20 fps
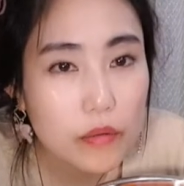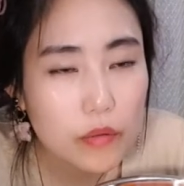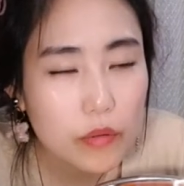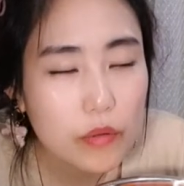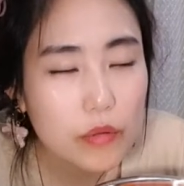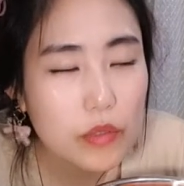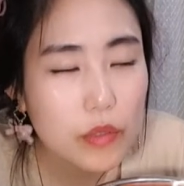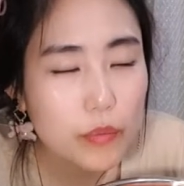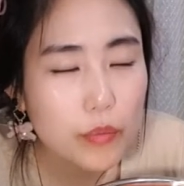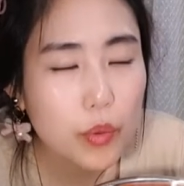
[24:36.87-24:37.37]

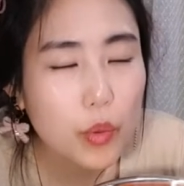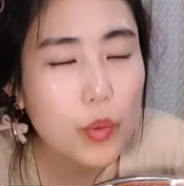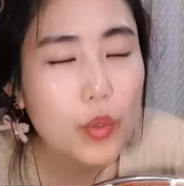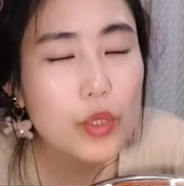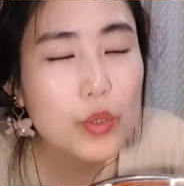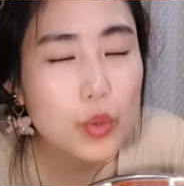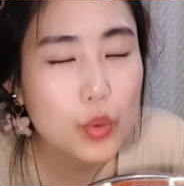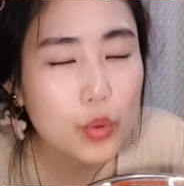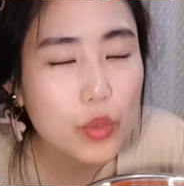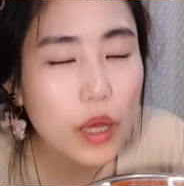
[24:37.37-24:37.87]
여기 보기
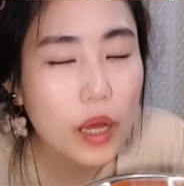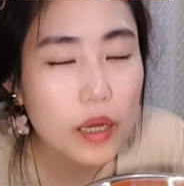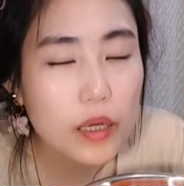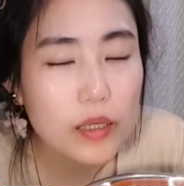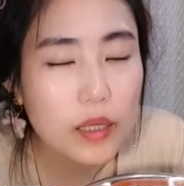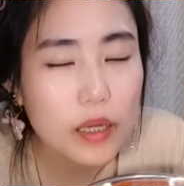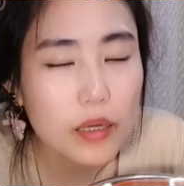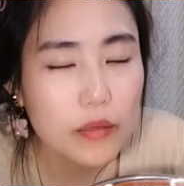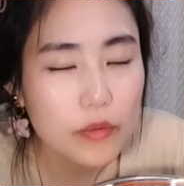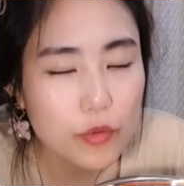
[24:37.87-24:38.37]
좋다
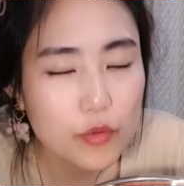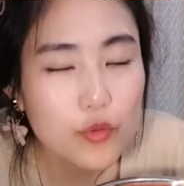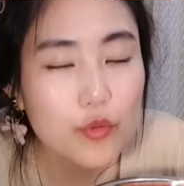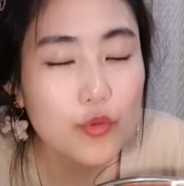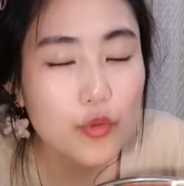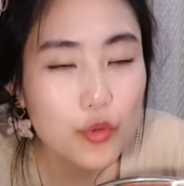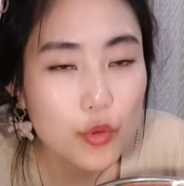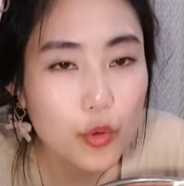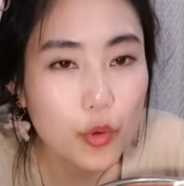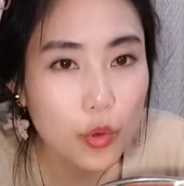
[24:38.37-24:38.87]
그냥
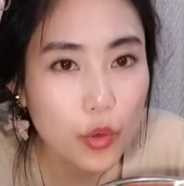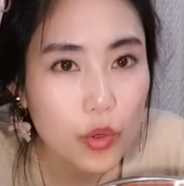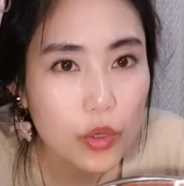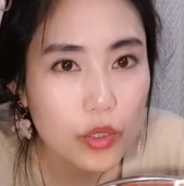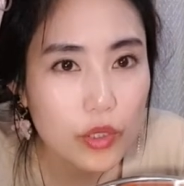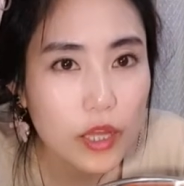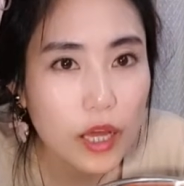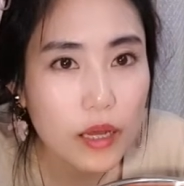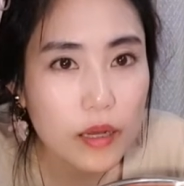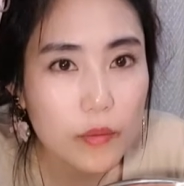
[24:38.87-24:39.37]
눈으로
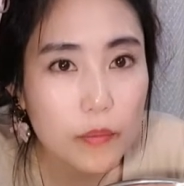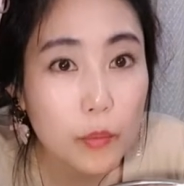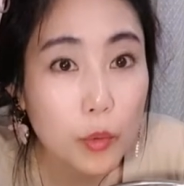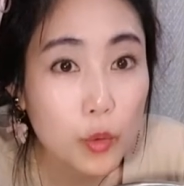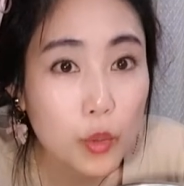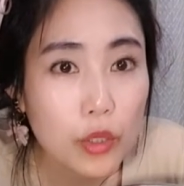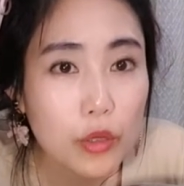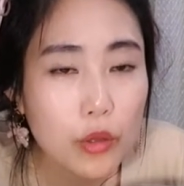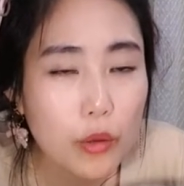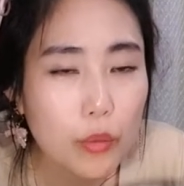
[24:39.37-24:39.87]
딱
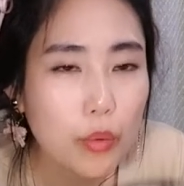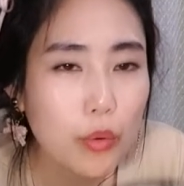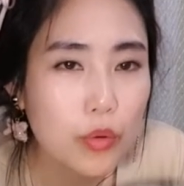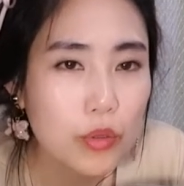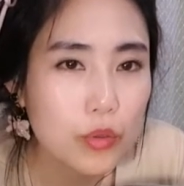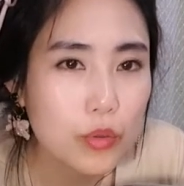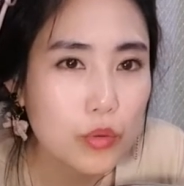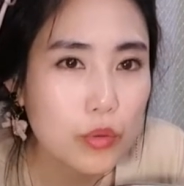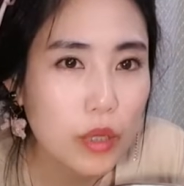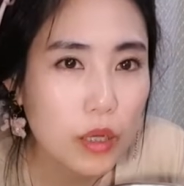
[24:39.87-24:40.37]
모니터 보기
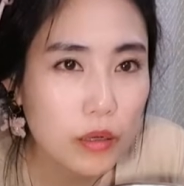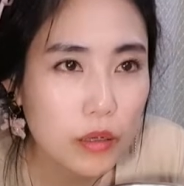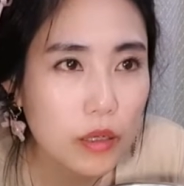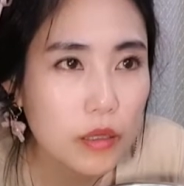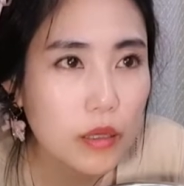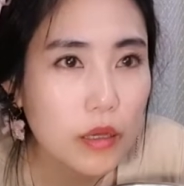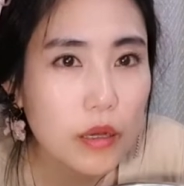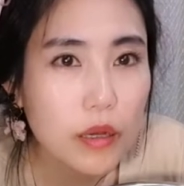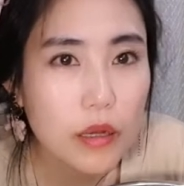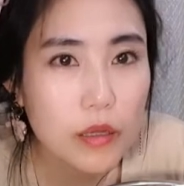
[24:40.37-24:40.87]
좋다 이렇게
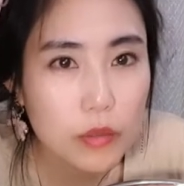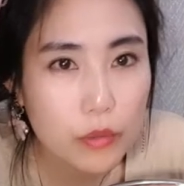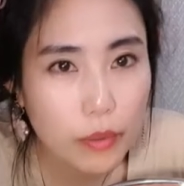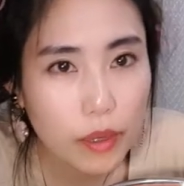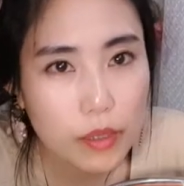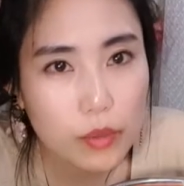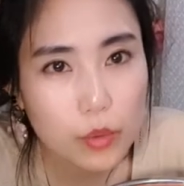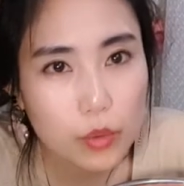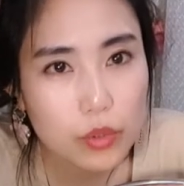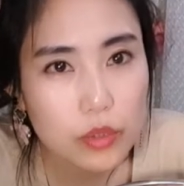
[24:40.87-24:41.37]
생각해서
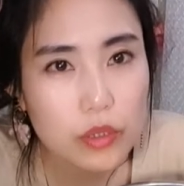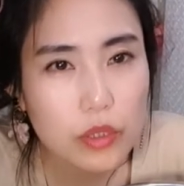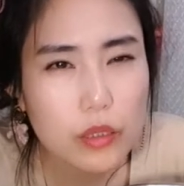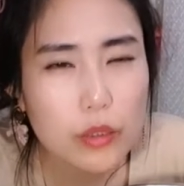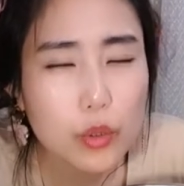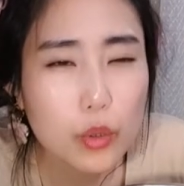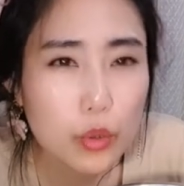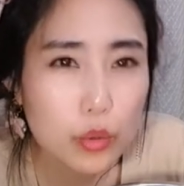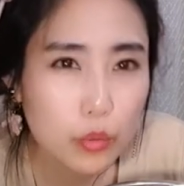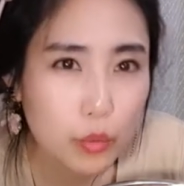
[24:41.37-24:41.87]
많이 오실 때
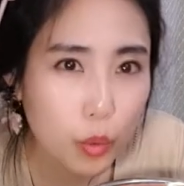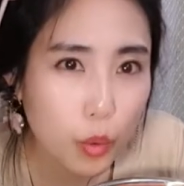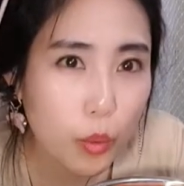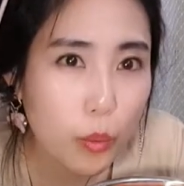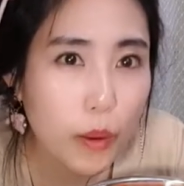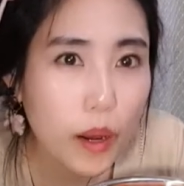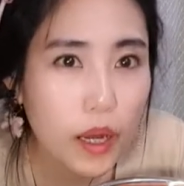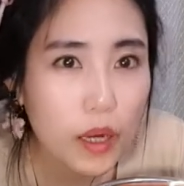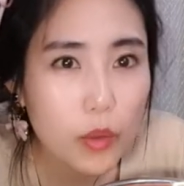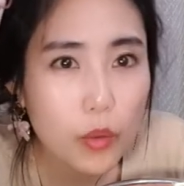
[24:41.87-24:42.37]
저는
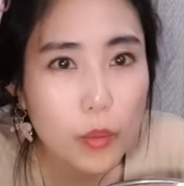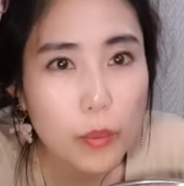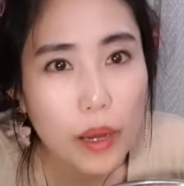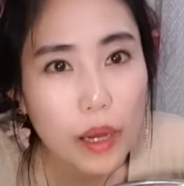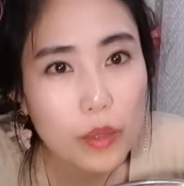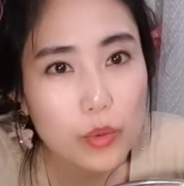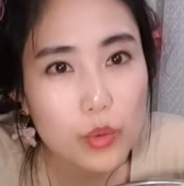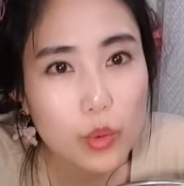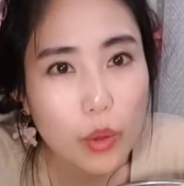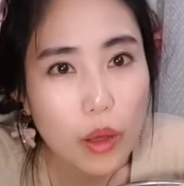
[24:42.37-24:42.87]
모바일로
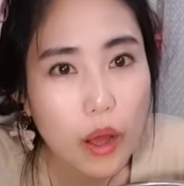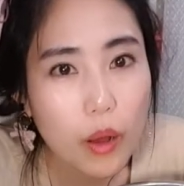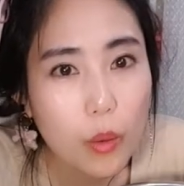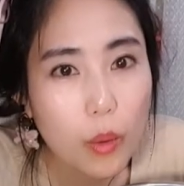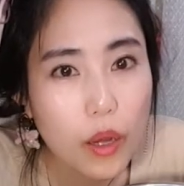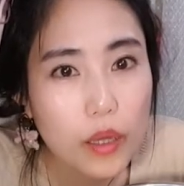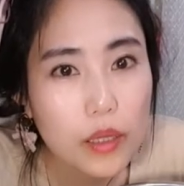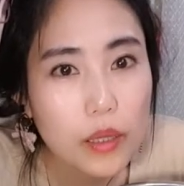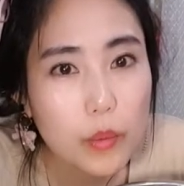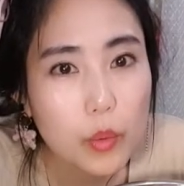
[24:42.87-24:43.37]
방송하고
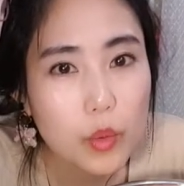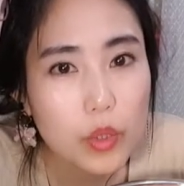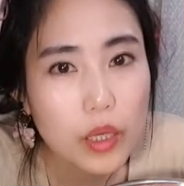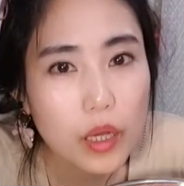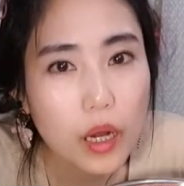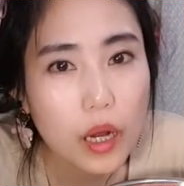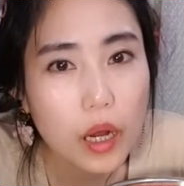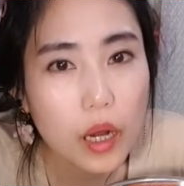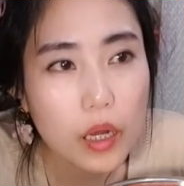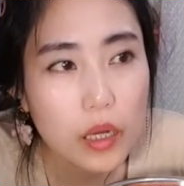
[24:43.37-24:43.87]
하다
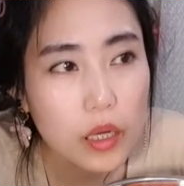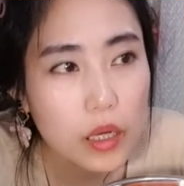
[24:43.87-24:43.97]
보니까